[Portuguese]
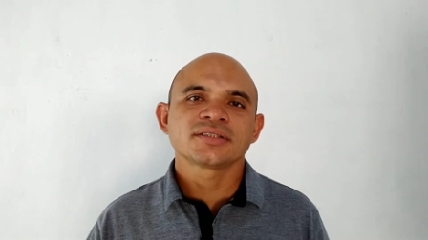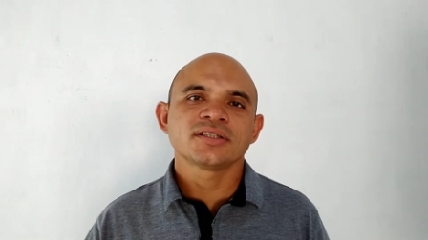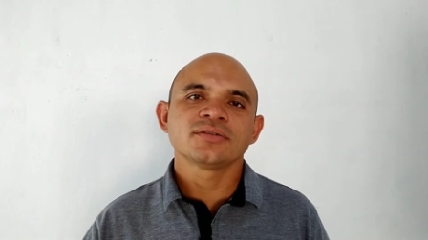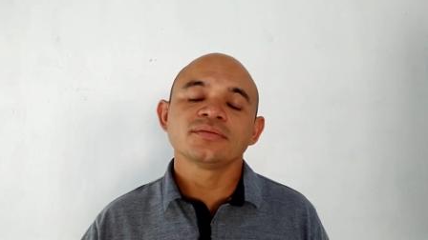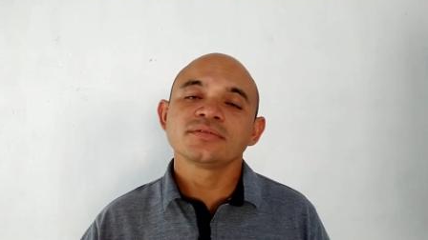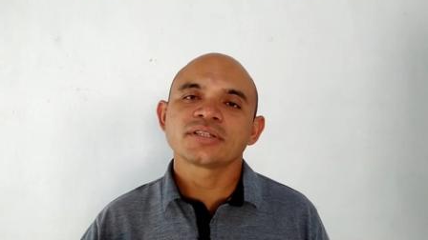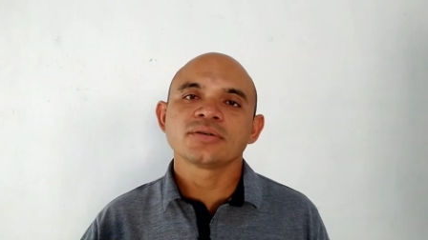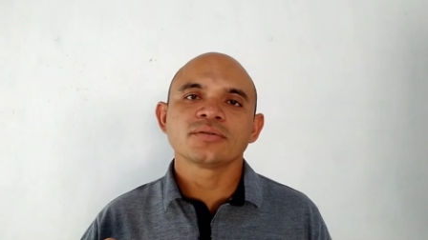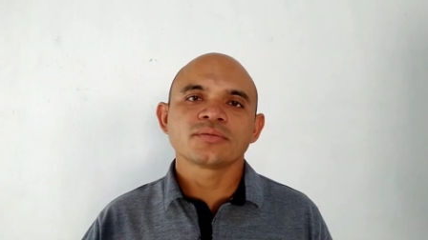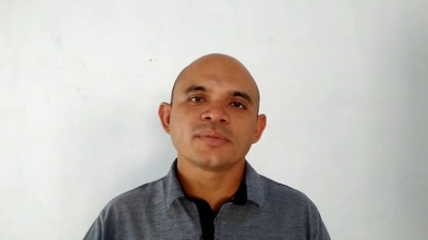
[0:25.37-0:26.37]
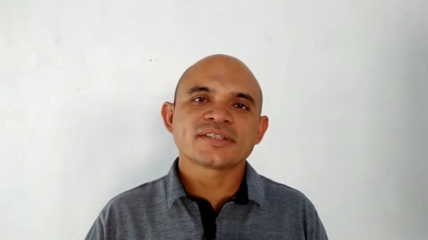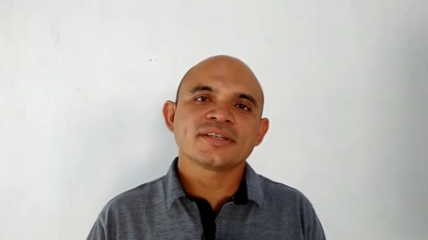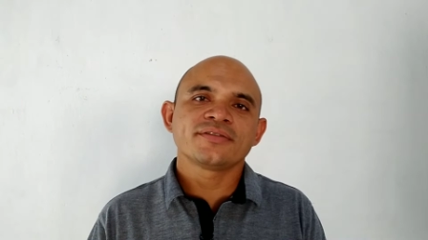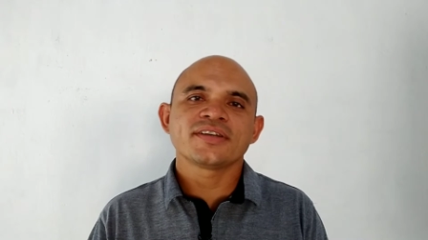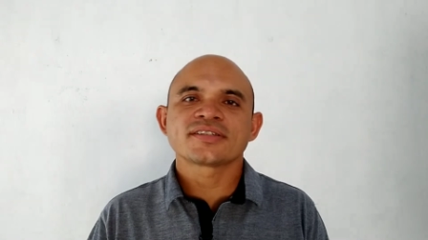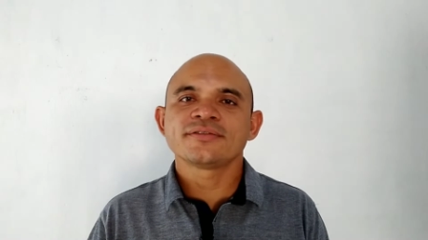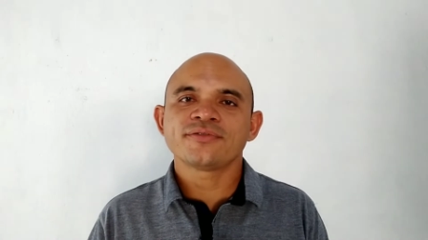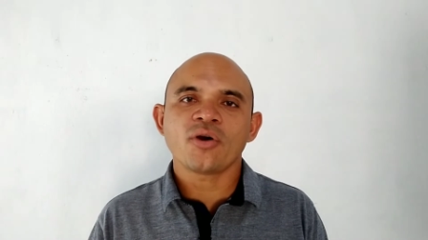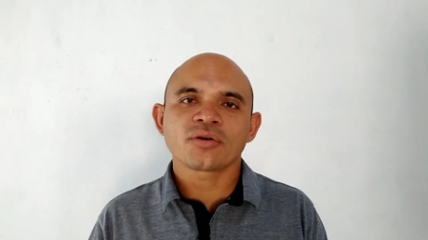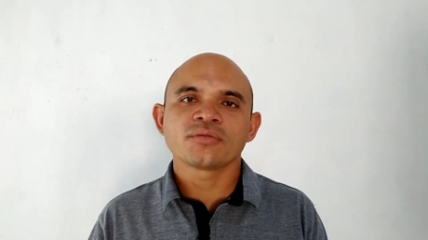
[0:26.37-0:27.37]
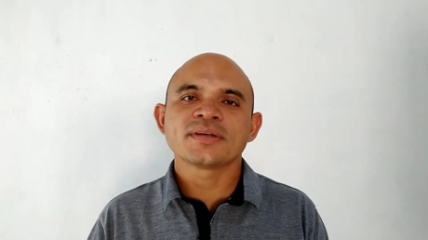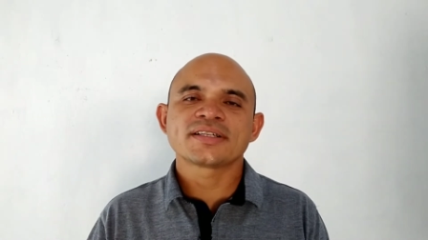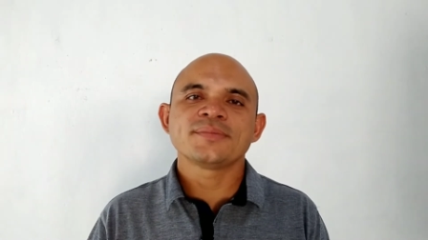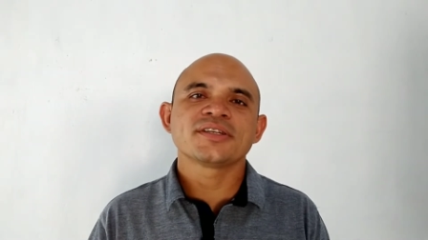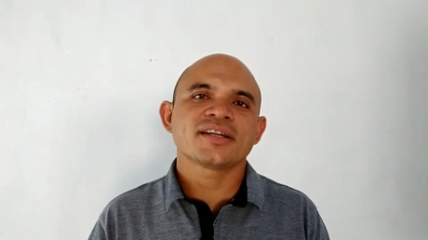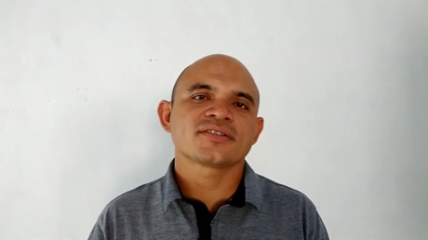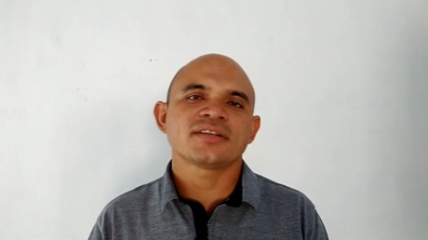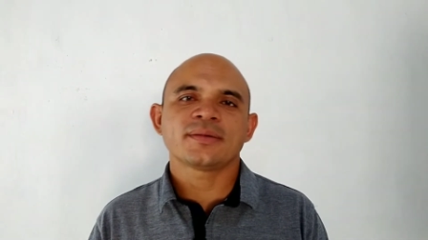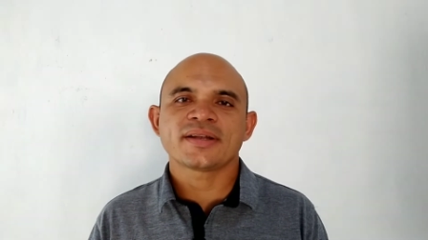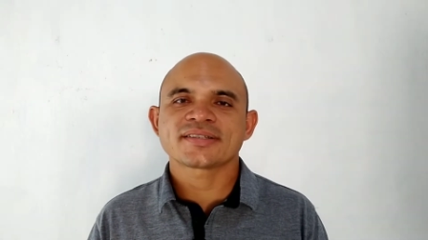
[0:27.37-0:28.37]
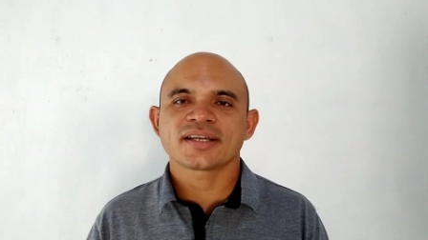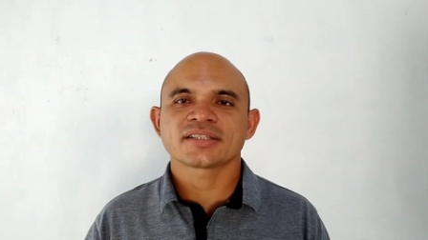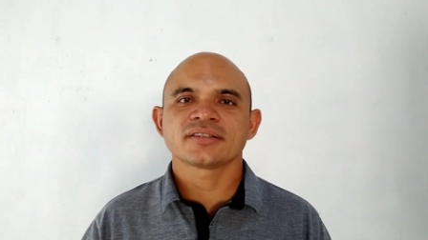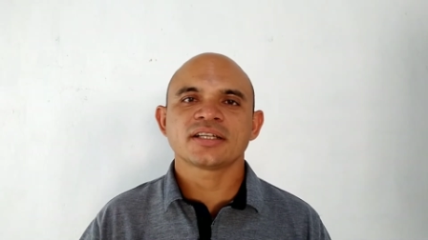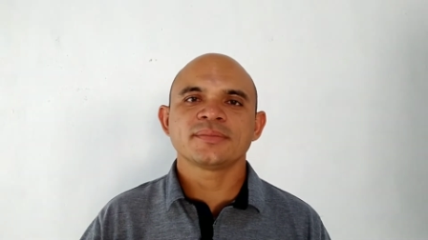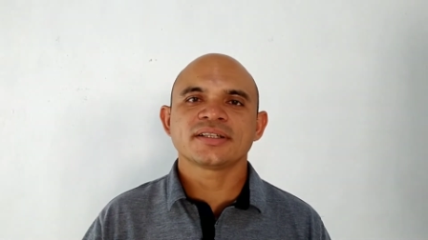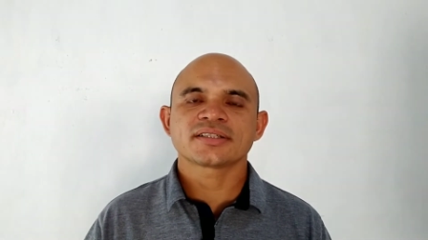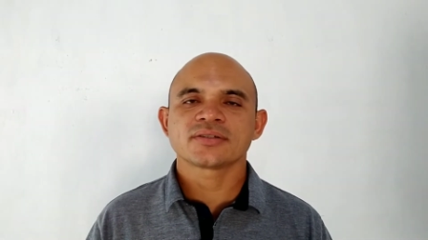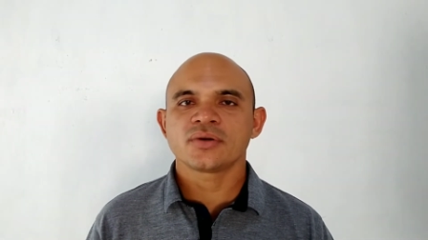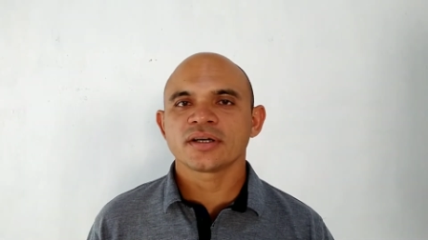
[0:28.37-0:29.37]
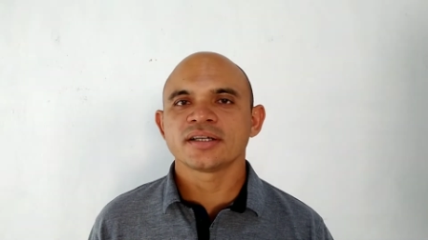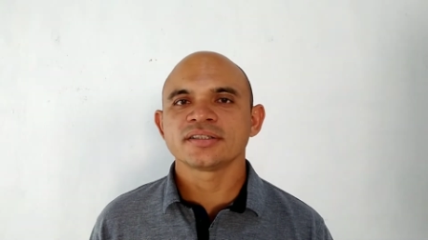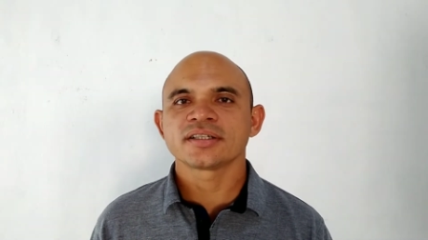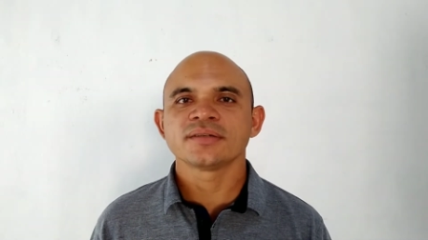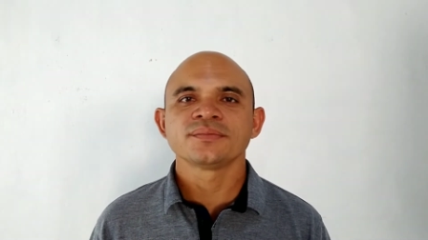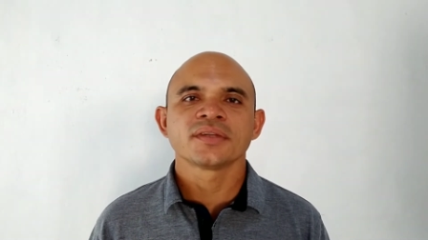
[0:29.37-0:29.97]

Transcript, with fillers: que eu, que eu comecei a ver esse foco, comecei a me direcionar para essa questão da alimentação orgânica?